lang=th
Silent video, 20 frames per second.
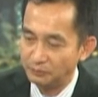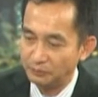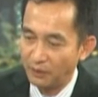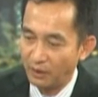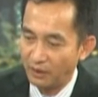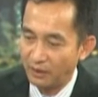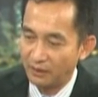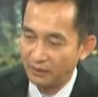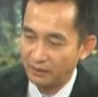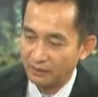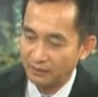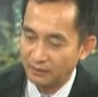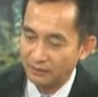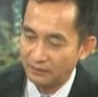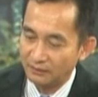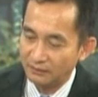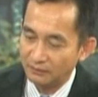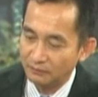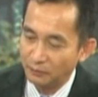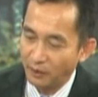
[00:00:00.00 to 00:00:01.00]
พอ
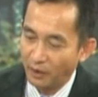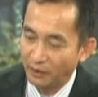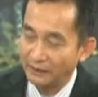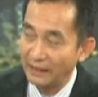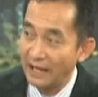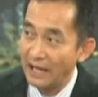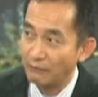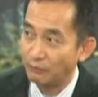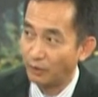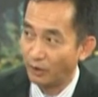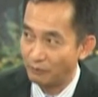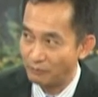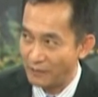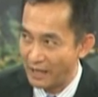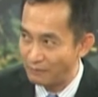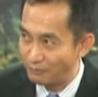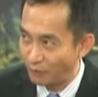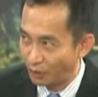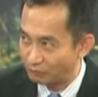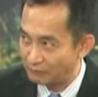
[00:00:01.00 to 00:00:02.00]
พอหน้าผล
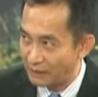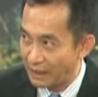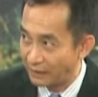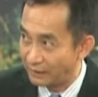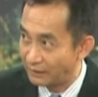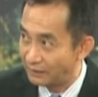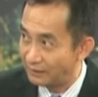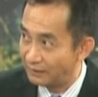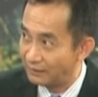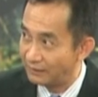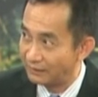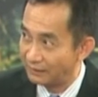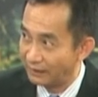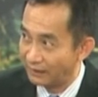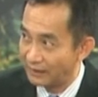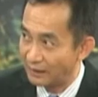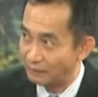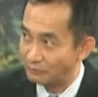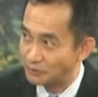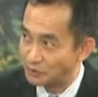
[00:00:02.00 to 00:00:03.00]
ไม้หมดไป
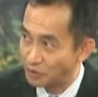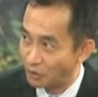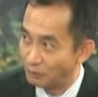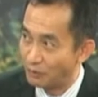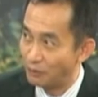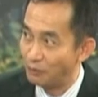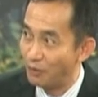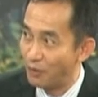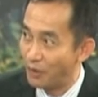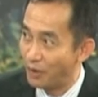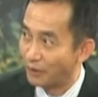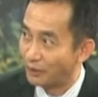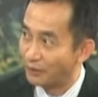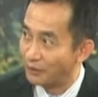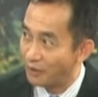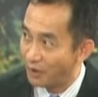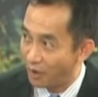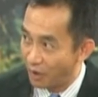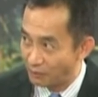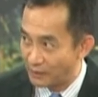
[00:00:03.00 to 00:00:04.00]
นะครับ ส่งมะม่วง
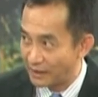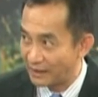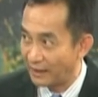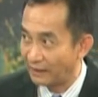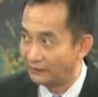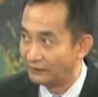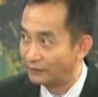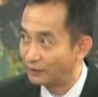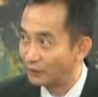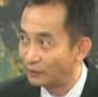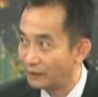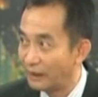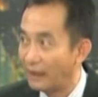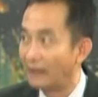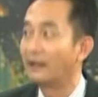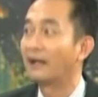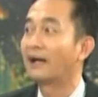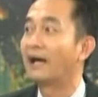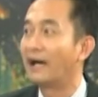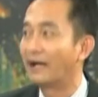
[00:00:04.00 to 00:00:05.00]
ออกมาขายในท้องต
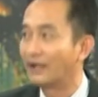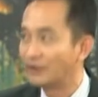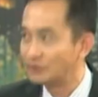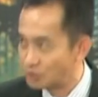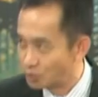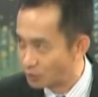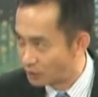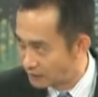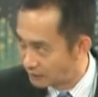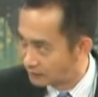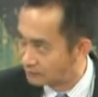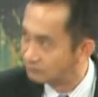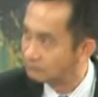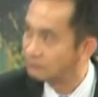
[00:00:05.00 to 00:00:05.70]
ลาดราคาก็สูงขึ้น